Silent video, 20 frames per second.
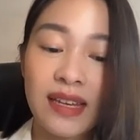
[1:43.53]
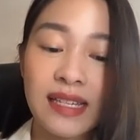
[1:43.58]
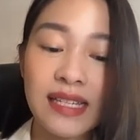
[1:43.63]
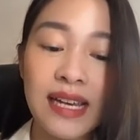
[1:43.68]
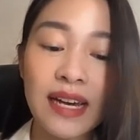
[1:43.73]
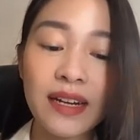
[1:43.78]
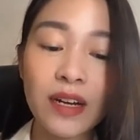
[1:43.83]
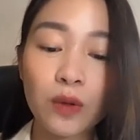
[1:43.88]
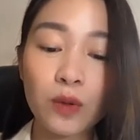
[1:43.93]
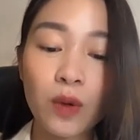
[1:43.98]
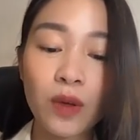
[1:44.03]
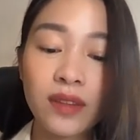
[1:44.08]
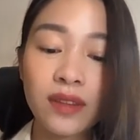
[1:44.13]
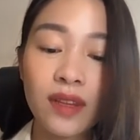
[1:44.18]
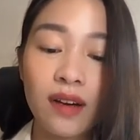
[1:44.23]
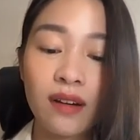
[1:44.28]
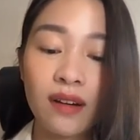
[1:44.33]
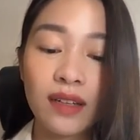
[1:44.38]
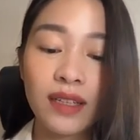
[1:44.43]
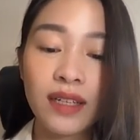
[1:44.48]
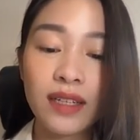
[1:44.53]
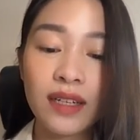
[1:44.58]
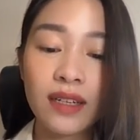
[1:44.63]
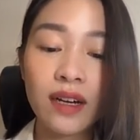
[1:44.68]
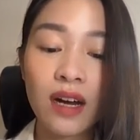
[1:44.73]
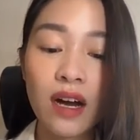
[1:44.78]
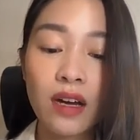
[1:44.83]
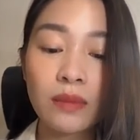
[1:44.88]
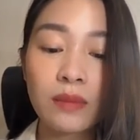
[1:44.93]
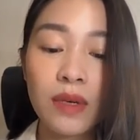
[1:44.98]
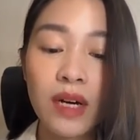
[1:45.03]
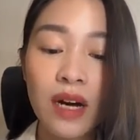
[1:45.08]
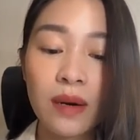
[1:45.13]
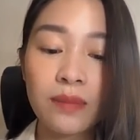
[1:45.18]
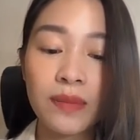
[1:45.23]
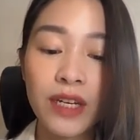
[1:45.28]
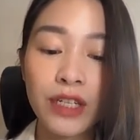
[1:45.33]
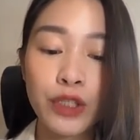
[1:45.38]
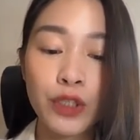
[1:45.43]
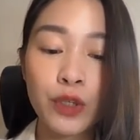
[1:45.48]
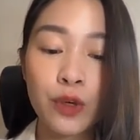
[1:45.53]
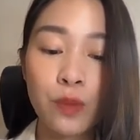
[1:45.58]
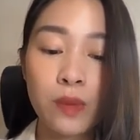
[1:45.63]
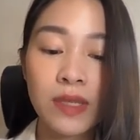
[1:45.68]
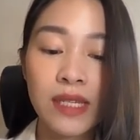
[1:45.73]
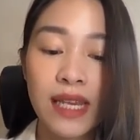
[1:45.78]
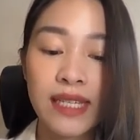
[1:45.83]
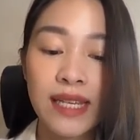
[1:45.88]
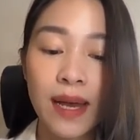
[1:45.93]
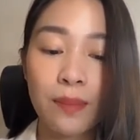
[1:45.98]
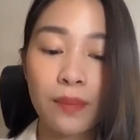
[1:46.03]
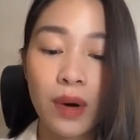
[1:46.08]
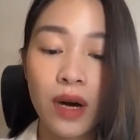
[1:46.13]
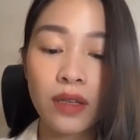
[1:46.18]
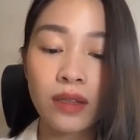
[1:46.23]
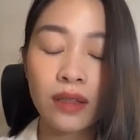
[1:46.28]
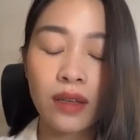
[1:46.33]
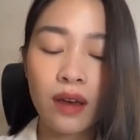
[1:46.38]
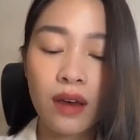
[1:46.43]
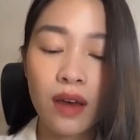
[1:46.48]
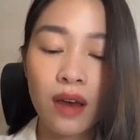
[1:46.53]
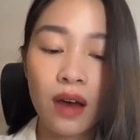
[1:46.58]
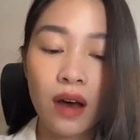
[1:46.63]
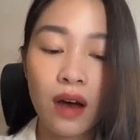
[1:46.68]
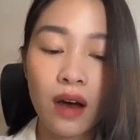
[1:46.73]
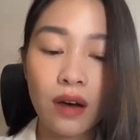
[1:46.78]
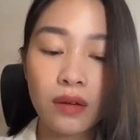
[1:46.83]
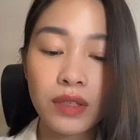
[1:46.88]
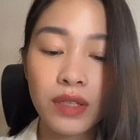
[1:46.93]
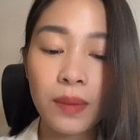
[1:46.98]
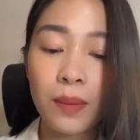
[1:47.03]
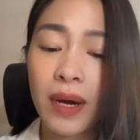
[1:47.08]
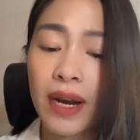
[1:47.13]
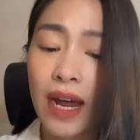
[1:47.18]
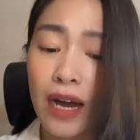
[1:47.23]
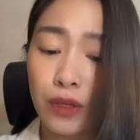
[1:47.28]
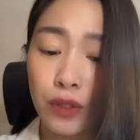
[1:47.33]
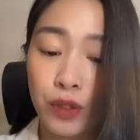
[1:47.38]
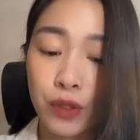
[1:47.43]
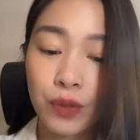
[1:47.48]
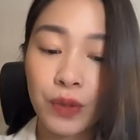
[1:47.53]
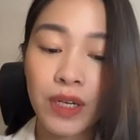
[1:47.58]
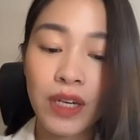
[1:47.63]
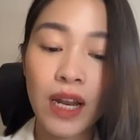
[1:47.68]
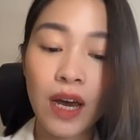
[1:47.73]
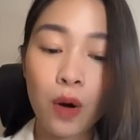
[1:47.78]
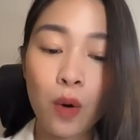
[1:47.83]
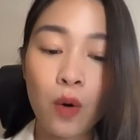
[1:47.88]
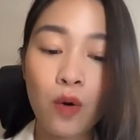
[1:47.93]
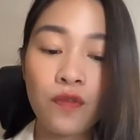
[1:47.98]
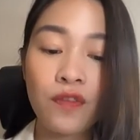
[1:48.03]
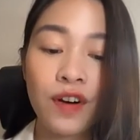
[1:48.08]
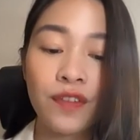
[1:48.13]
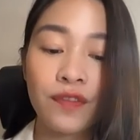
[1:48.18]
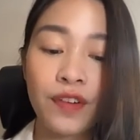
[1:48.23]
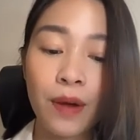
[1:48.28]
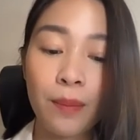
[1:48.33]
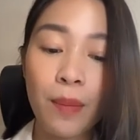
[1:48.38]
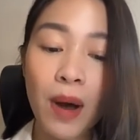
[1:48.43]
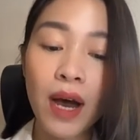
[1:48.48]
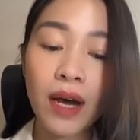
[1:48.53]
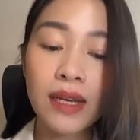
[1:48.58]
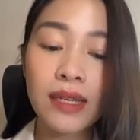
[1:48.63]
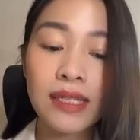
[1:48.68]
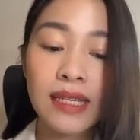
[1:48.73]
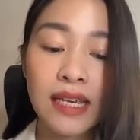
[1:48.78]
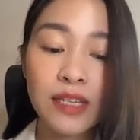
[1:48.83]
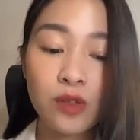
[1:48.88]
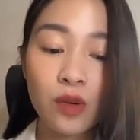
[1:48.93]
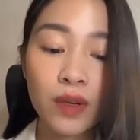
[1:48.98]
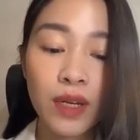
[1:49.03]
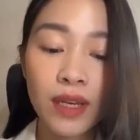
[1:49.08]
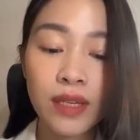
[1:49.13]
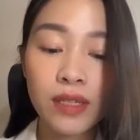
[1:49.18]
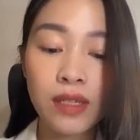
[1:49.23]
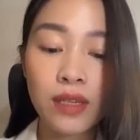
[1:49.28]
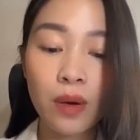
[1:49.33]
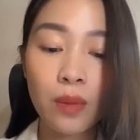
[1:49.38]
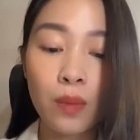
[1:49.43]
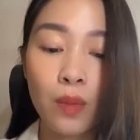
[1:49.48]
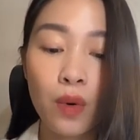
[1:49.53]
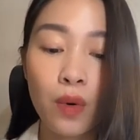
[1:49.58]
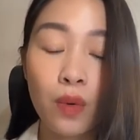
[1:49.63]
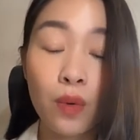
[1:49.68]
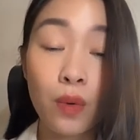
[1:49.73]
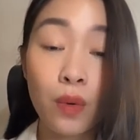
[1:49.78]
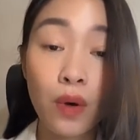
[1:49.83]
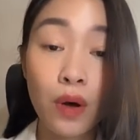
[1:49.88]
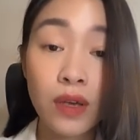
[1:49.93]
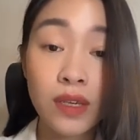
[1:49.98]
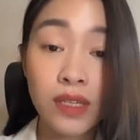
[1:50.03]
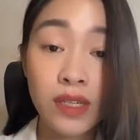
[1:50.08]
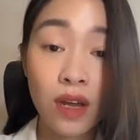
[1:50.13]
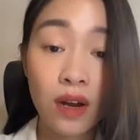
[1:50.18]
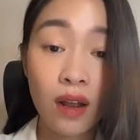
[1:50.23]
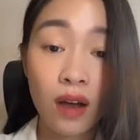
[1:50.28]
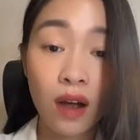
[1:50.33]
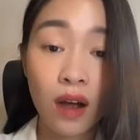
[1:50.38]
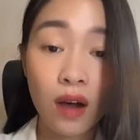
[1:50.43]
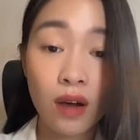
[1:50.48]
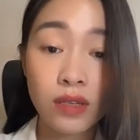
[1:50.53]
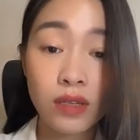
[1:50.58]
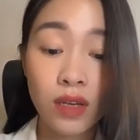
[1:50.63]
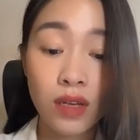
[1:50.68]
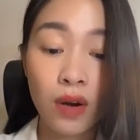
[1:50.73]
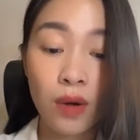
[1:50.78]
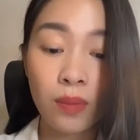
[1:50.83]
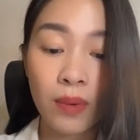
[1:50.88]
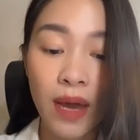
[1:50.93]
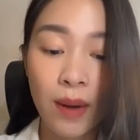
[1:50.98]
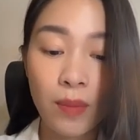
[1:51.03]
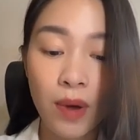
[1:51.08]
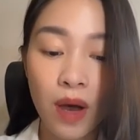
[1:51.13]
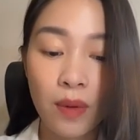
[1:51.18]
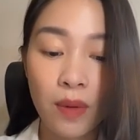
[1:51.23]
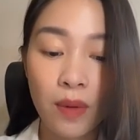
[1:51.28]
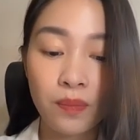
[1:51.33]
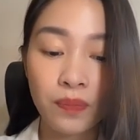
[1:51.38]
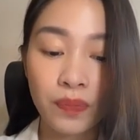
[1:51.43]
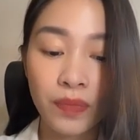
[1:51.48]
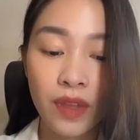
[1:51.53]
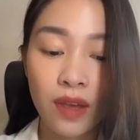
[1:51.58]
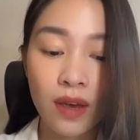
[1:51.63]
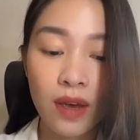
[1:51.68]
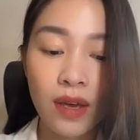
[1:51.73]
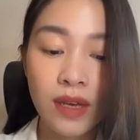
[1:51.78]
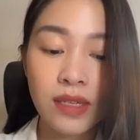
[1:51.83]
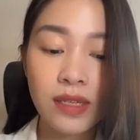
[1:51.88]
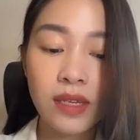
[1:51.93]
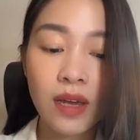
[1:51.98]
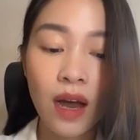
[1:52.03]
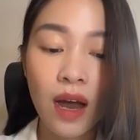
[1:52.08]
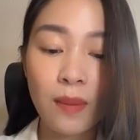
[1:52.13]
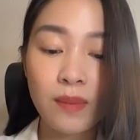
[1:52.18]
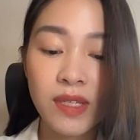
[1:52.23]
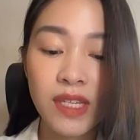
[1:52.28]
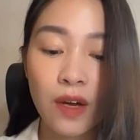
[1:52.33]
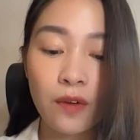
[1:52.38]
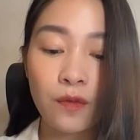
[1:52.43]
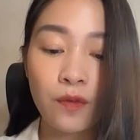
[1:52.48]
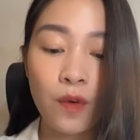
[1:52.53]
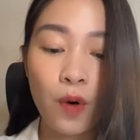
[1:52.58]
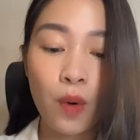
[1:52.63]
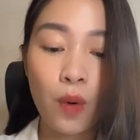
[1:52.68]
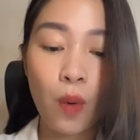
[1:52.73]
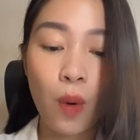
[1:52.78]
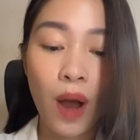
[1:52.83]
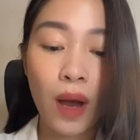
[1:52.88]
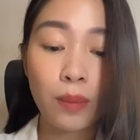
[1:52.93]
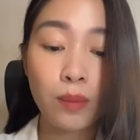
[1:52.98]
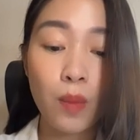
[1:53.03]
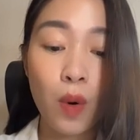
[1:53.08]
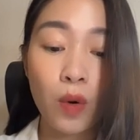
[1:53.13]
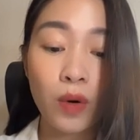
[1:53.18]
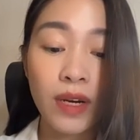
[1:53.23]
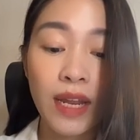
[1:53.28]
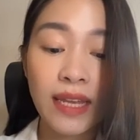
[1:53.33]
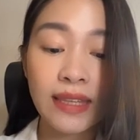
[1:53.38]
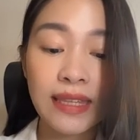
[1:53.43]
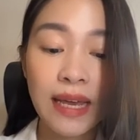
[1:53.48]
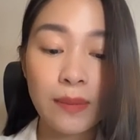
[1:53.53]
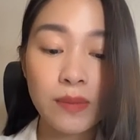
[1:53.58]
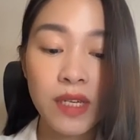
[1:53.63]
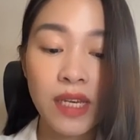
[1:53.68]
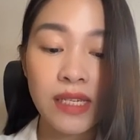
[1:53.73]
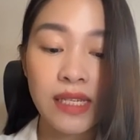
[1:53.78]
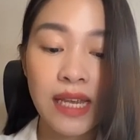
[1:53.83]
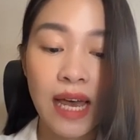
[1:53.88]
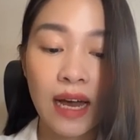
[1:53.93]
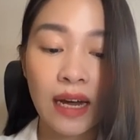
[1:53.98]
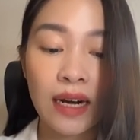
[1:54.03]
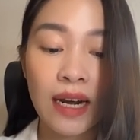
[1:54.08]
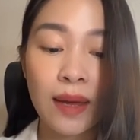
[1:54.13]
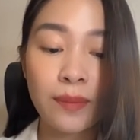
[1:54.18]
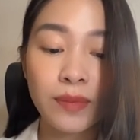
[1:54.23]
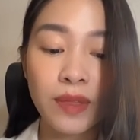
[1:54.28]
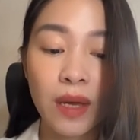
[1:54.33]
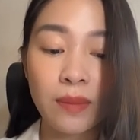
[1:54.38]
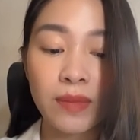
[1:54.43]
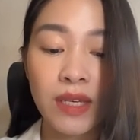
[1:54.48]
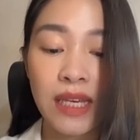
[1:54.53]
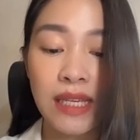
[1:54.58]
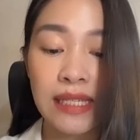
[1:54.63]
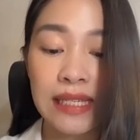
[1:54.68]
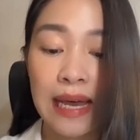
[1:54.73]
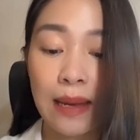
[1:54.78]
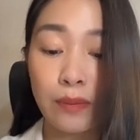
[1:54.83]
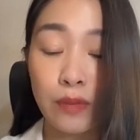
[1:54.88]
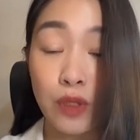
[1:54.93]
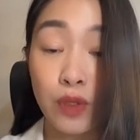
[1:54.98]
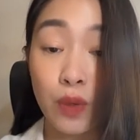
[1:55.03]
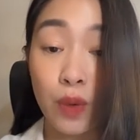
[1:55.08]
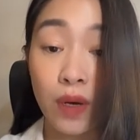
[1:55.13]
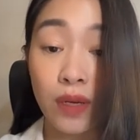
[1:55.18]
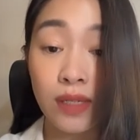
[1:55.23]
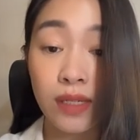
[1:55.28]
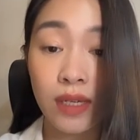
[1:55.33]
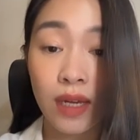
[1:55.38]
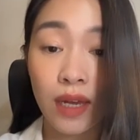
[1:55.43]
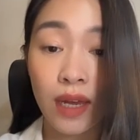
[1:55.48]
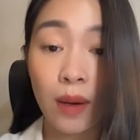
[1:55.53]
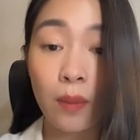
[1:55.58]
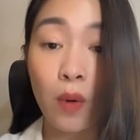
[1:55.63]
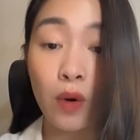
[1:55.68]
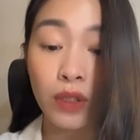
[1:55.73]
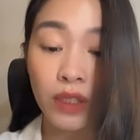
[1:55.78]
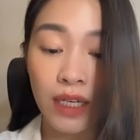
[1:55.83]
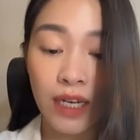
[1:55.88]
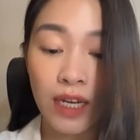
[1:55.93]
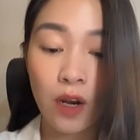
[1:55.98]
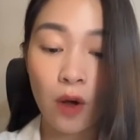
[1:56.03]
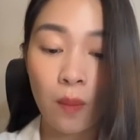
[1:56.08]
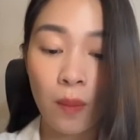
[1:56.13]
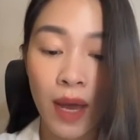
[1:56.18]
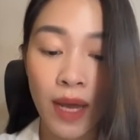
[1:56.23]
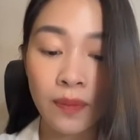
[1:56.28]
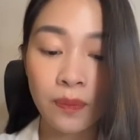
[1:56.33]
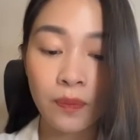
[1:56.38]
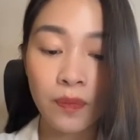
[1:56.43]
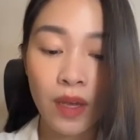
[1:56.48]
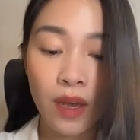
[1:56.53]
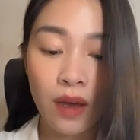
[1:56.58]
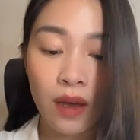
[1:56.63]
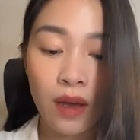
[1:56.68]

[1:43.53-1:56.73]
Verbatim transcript: Sang đầu tuần tới thì những cơn mưa ở miền Trung sẽ giảm bớt. Ờ, nhưng mà đáng chú ý là khu vực phía Bắc sẽ xuất hiện sương mù do là có gió Đông Nam ẩm. Sương ẩm giăng phủ khoảng bốn đến tám giờ sáng làm tầm nhìn giảm xuống dưới bốn ki lô mét.